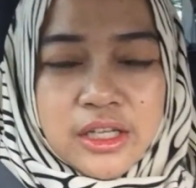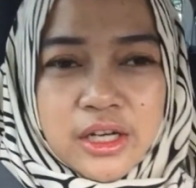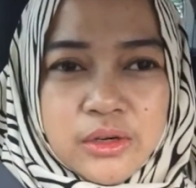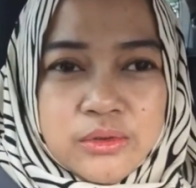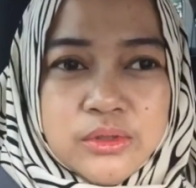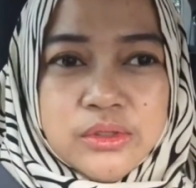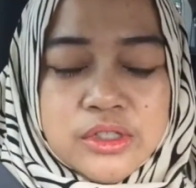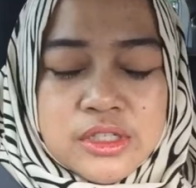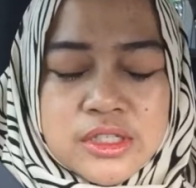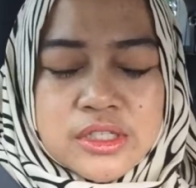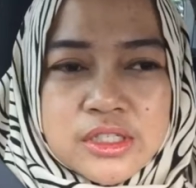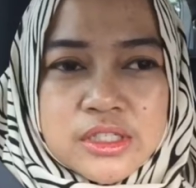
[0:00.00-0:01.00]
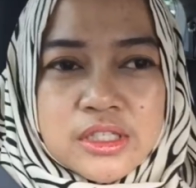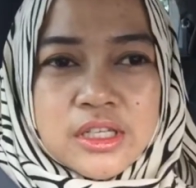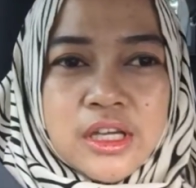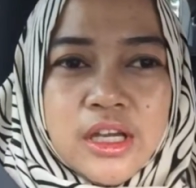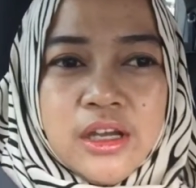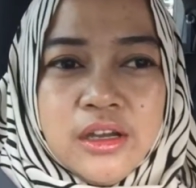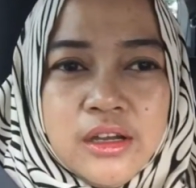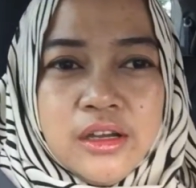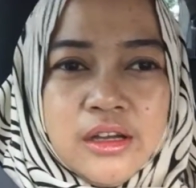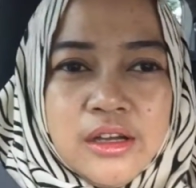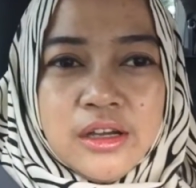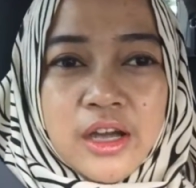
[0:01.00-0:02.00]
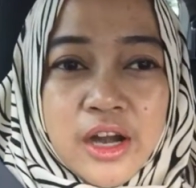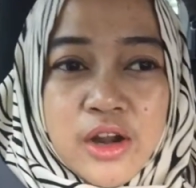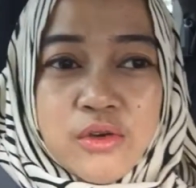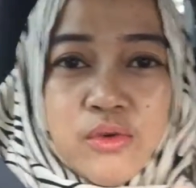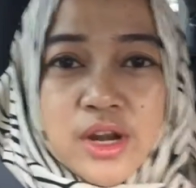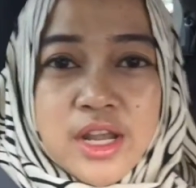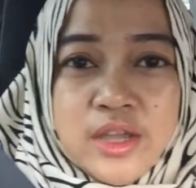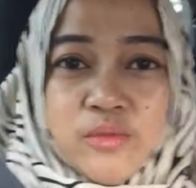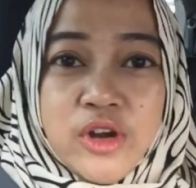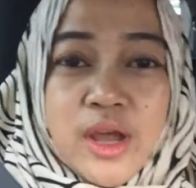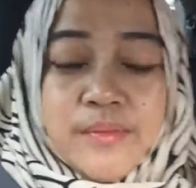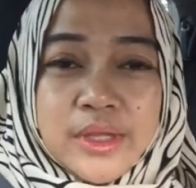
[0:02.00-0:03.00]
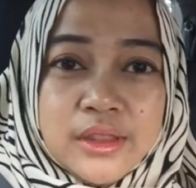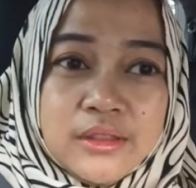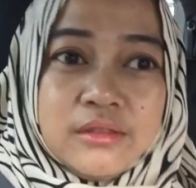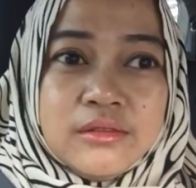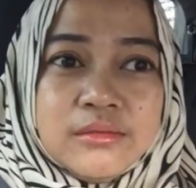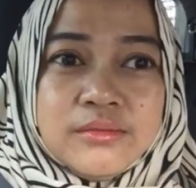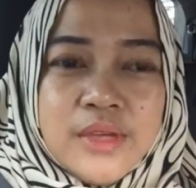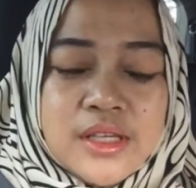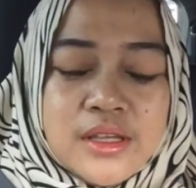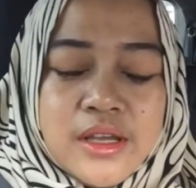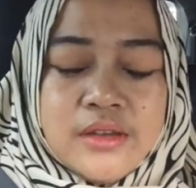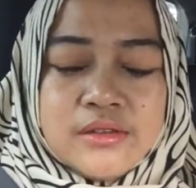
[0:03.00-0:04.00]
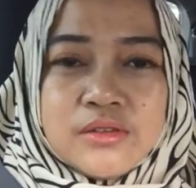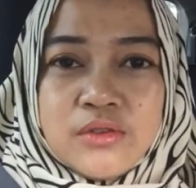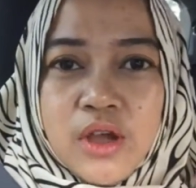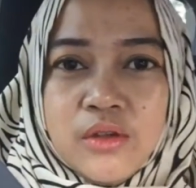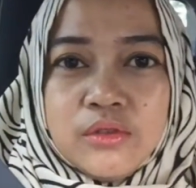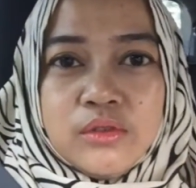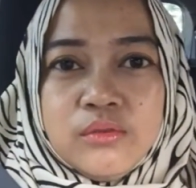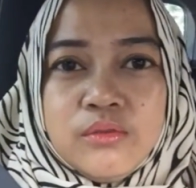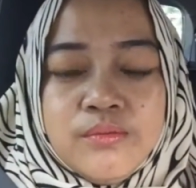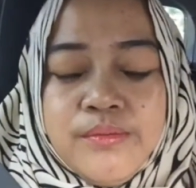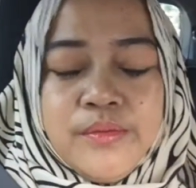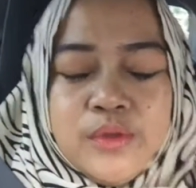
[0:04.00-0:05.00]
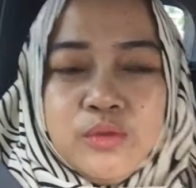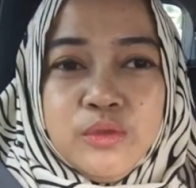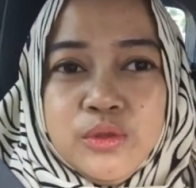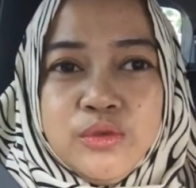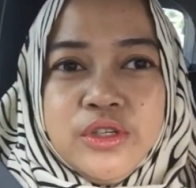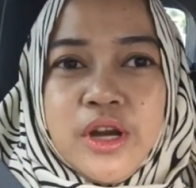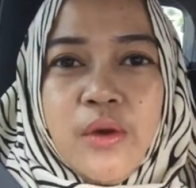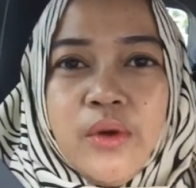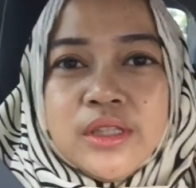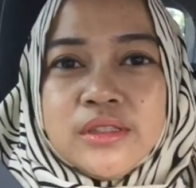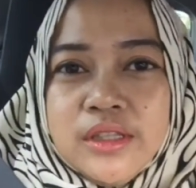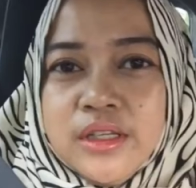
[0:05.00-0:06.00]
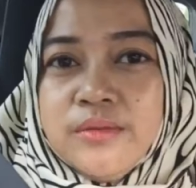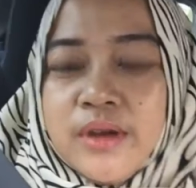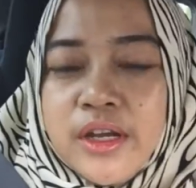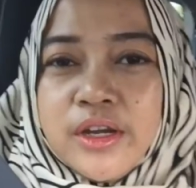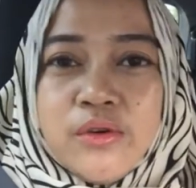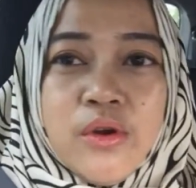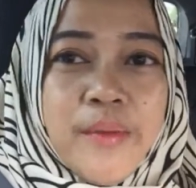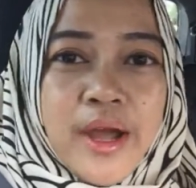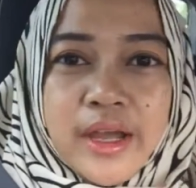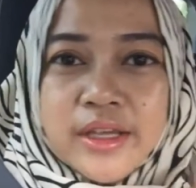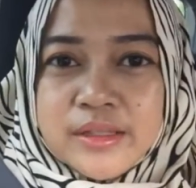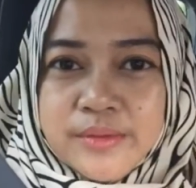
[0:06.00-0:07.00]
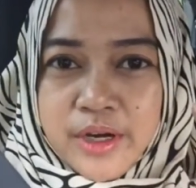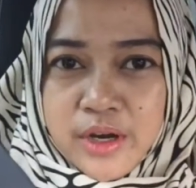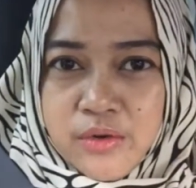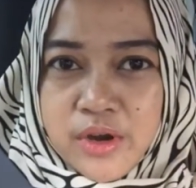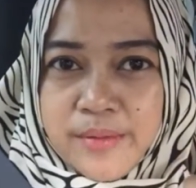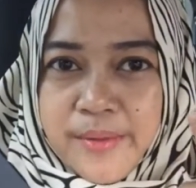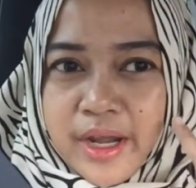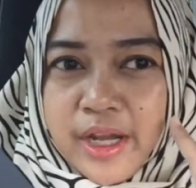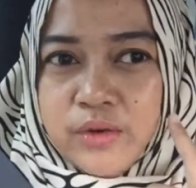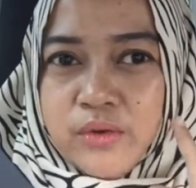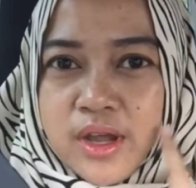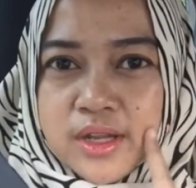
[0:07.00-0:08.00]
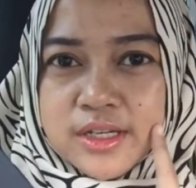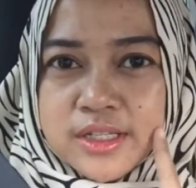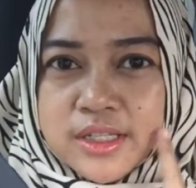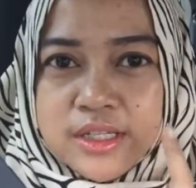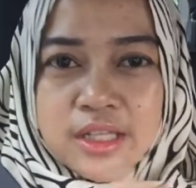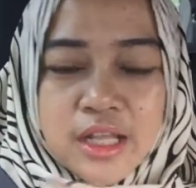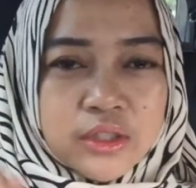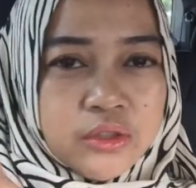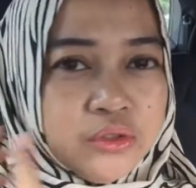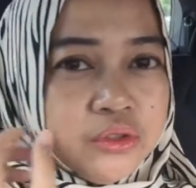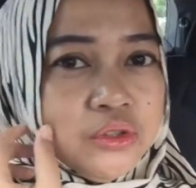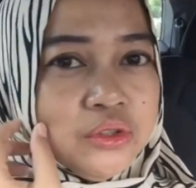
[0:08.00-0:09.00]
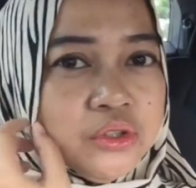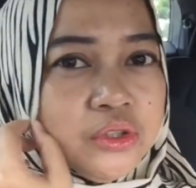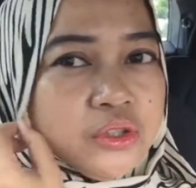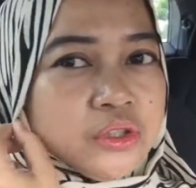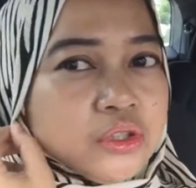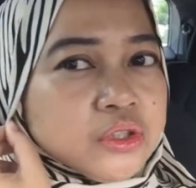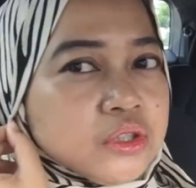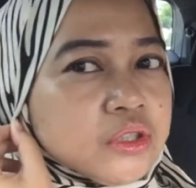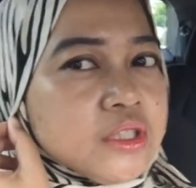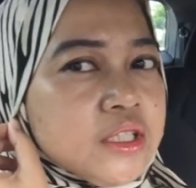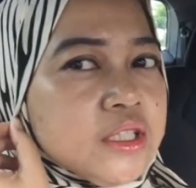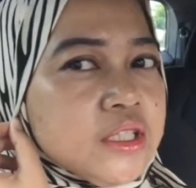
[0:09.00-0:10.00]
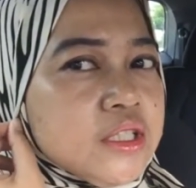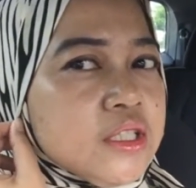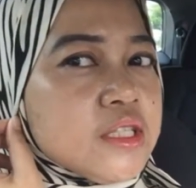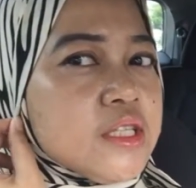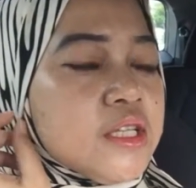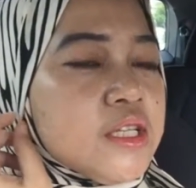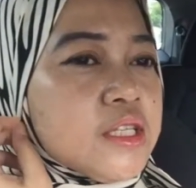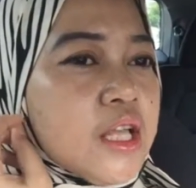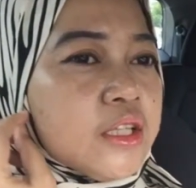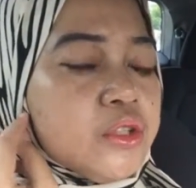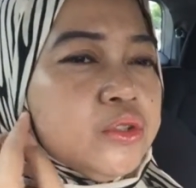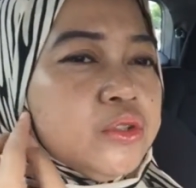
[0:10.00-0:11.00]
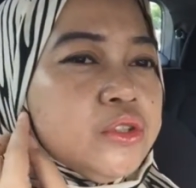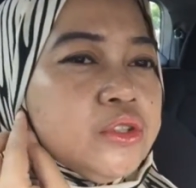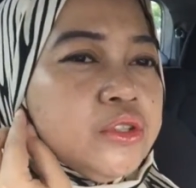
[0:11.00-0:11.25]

terus uh, karena gue lagi mau dapat biasanya suka tunggu-tunggu jerawat jadi makanya gue pakai sebenarnya gue udah pakai dua sini satu di sini satu